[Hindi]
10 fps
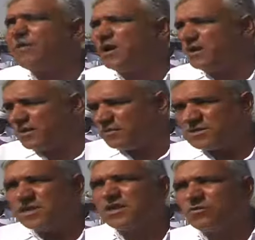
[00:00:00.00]
अगली
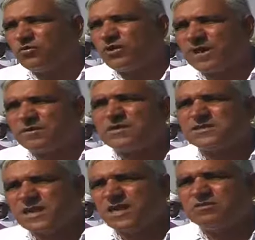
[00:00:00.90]
फसल की बुएरा पर
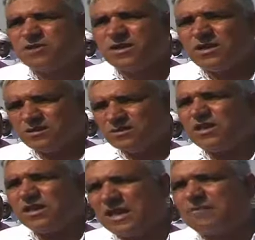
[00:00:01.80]
नज़र आदमी
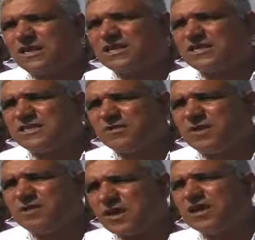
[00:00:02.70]
दिल थाम लेता जी
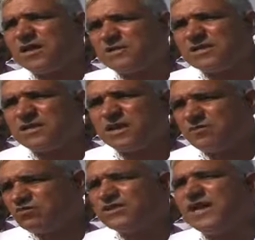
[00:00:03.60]
अपना भाई आगे की फसल तेरी
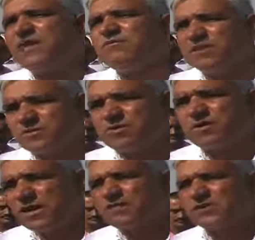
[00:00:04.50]
बूझ जाएगी
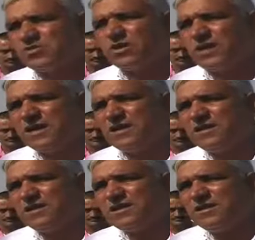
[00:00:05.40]
परमात्मा सुन लेगा
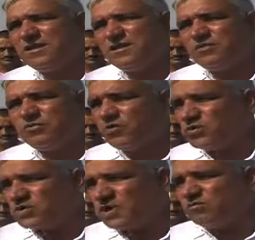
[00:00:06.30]

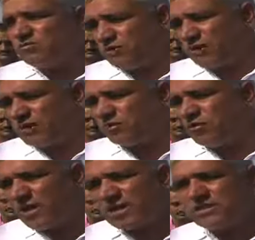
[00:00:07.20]
भविष्य भी खत्म
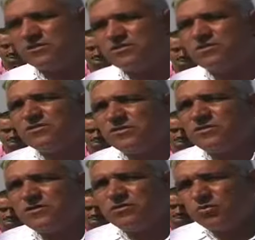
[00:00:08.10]
हो गया जी
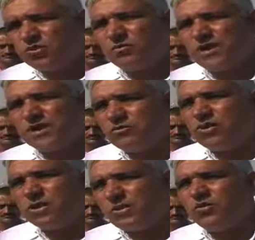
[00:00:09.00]
भूत भी खत्म हो
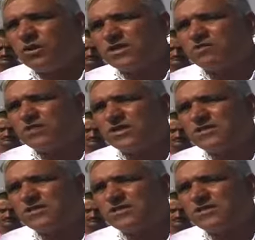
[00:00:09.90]
गया दोनों खत्म हो गए